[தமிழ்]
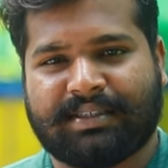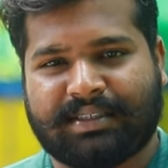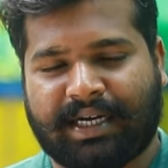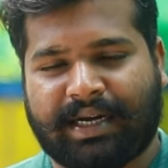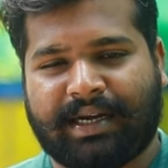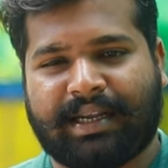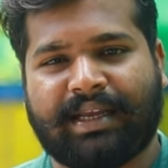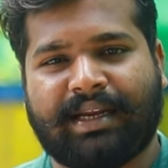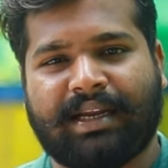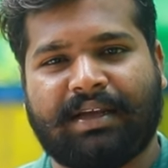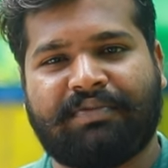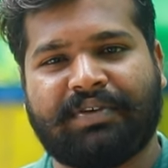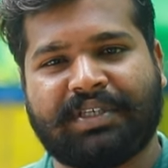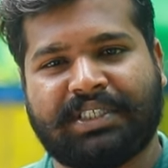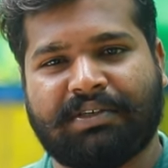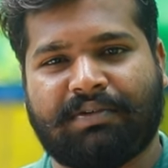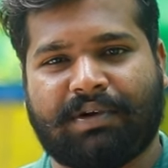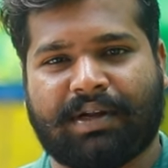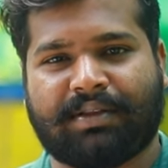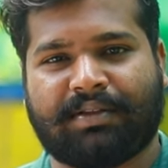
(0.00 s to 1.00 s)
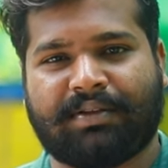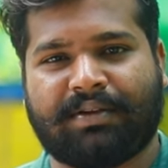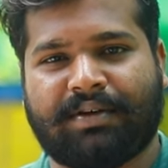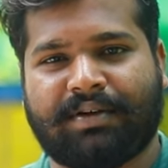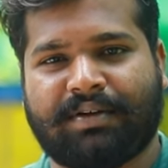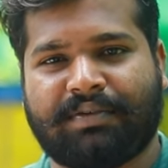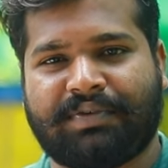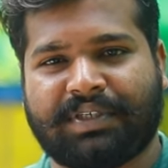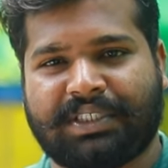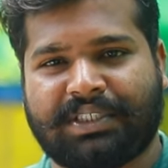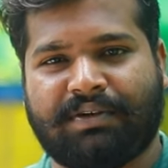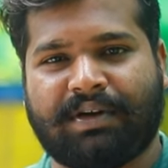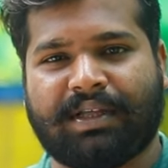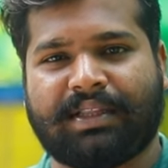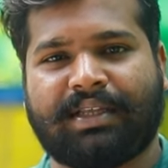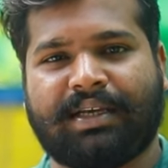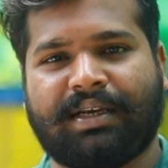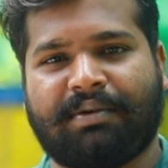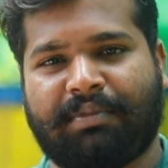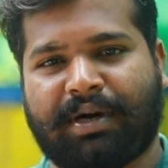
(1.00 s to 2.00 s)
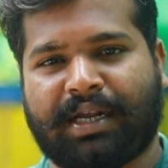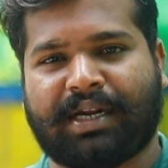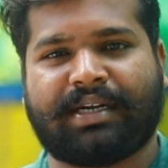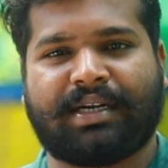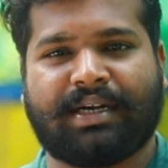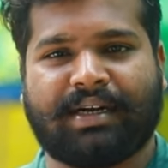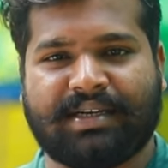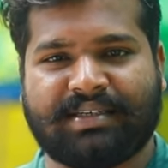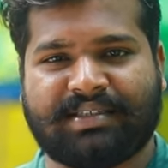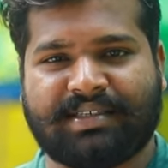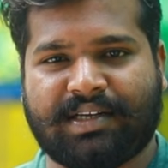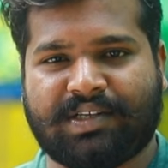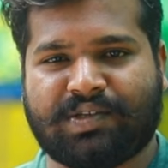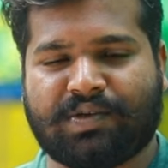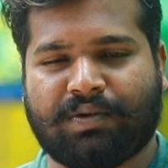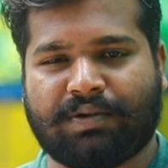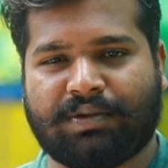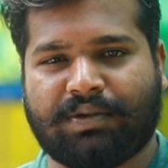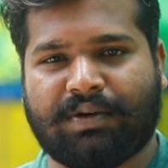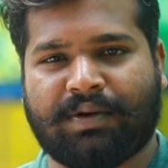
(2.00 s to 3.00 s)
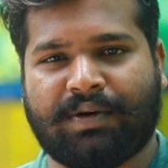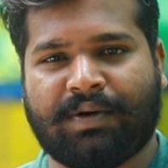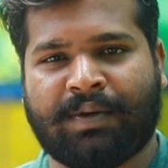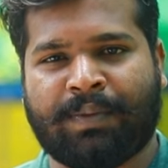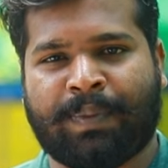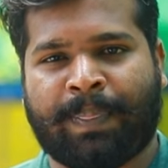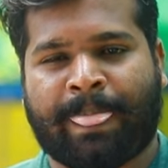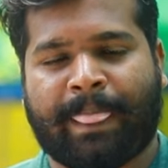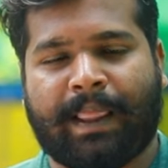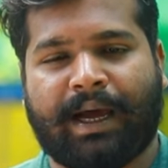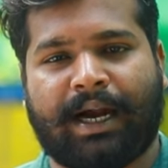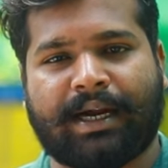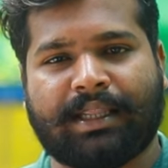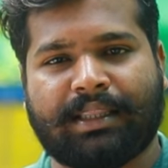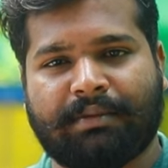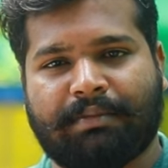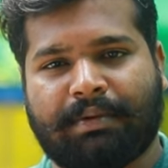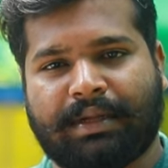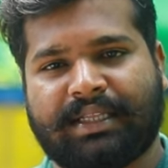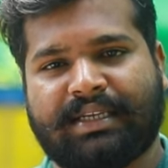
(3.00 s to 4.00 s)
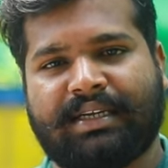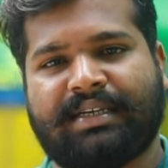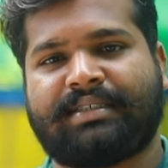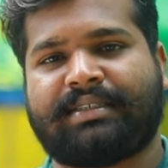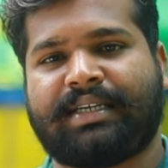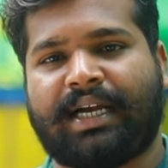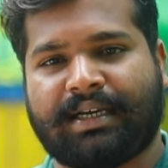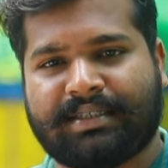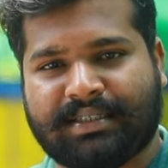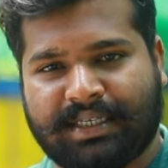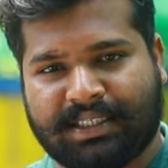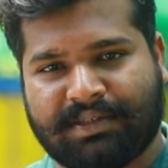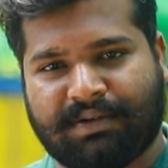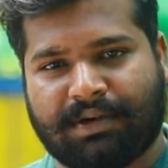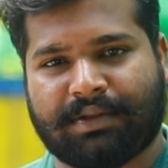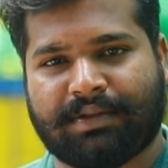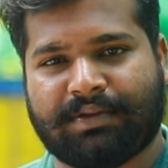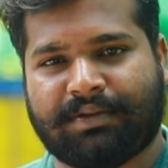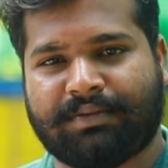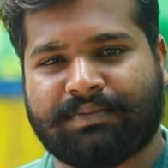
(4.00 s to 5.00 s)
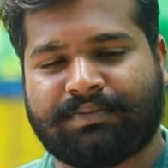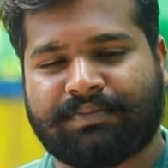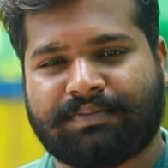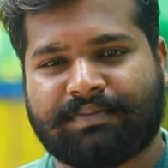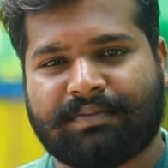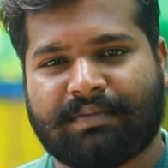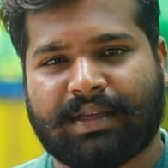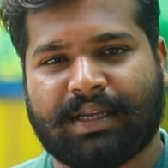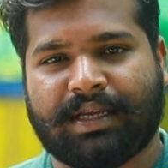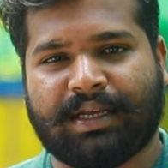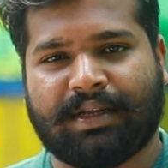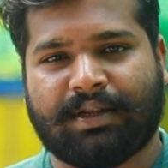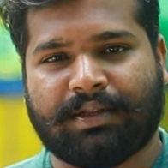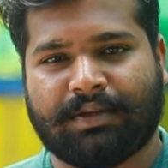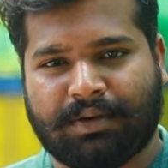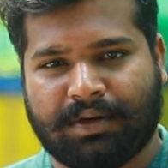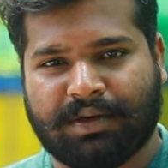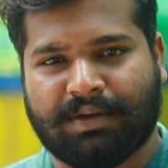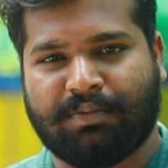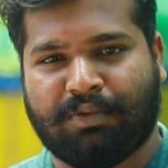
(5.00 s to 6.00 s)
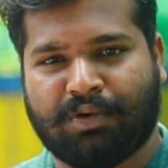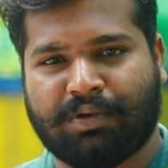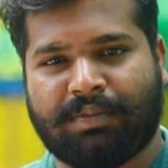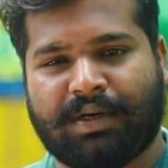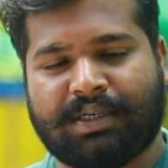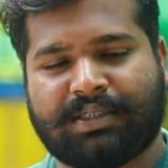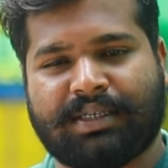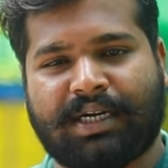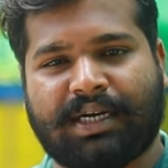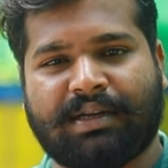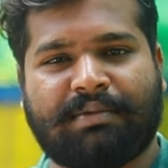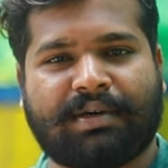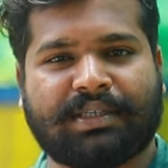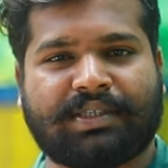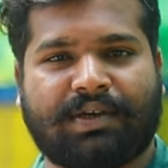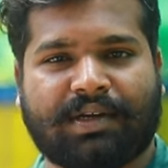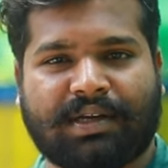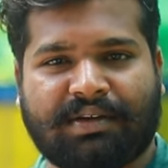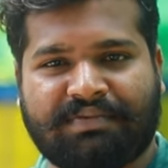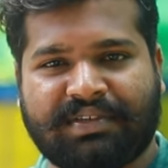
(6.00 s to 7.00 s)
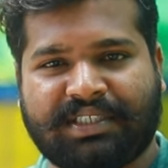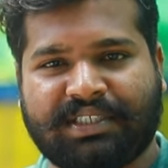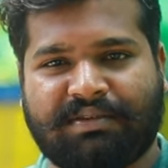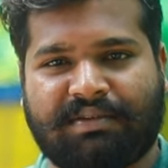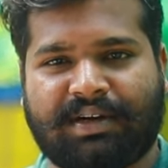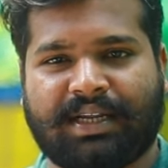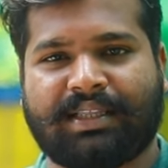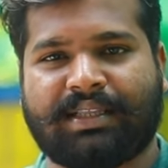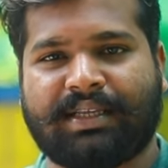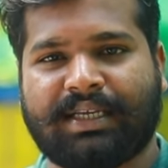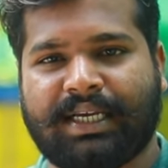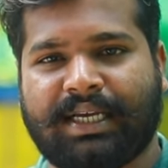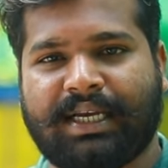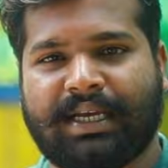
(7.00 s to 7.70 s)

ஸ்டார்டிங்கில் ஃபிஷ்ஷு வளர்த்தோம் ஃபிஷ்ஷு வளர்த்து மார்க்கெட்டுக்கு சேல்ஸ் கொடுத்தோம் அடுத்து பார்த்திங்கன்னா ஸ்டாக் சைஸ் வளர்த்தோம் அதாவது ஒரு மூணு மாதம் நாலு மாதம் வரைக்கும் ஃபிஷ்ஷை வளர்த்து